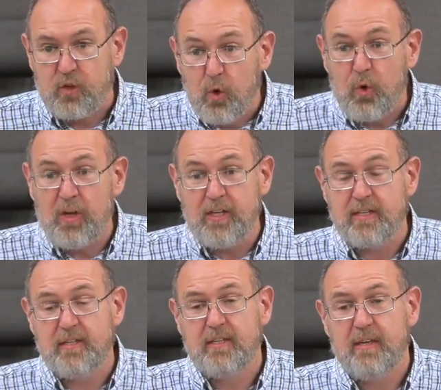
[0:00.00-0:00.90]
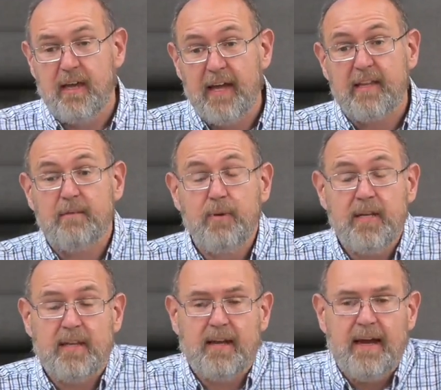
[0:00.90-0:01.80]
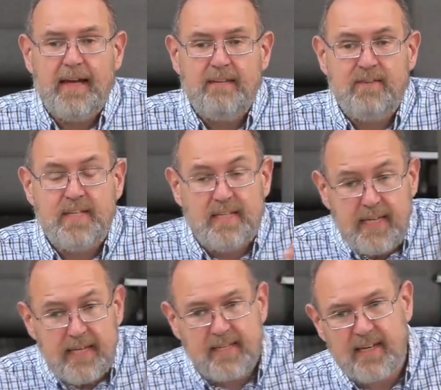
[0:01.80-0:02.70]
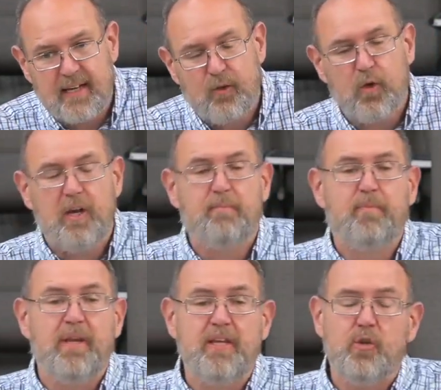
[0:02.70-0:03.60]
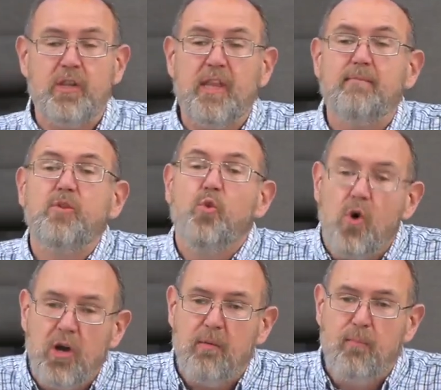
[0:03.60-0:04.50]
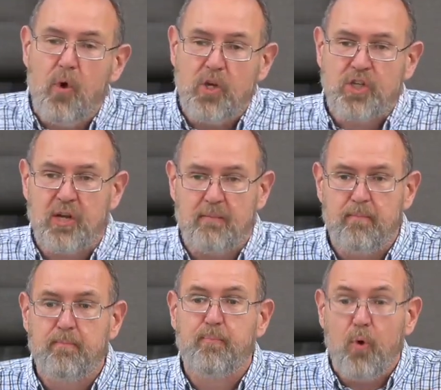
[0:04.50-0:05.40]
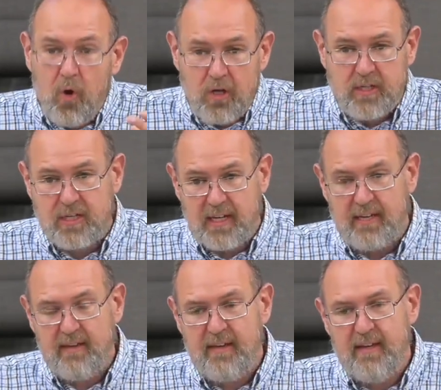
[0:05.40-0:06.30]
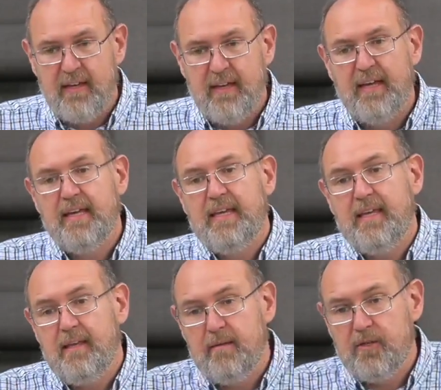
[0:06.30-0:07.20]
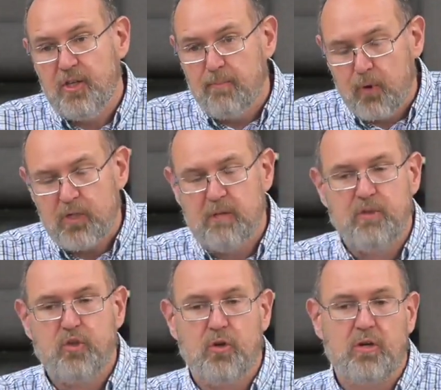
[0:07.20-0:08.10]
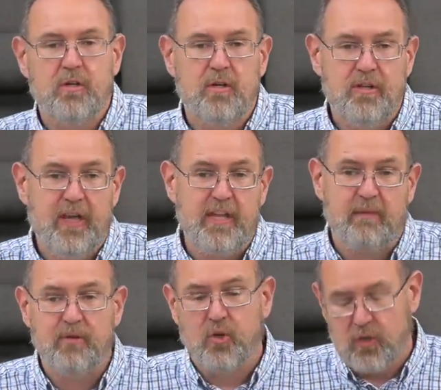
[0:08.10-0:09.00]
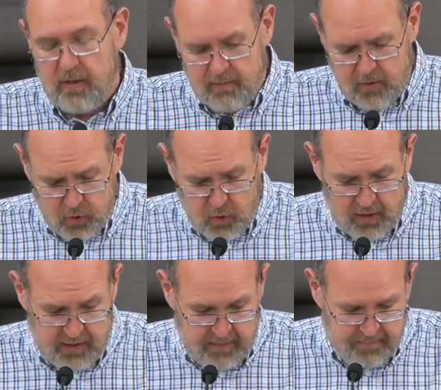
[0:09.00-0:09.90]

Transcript: То есть это будет такая инвестиция, которая принесет намного больше пользы, чем просто мешок денег, мешок золота.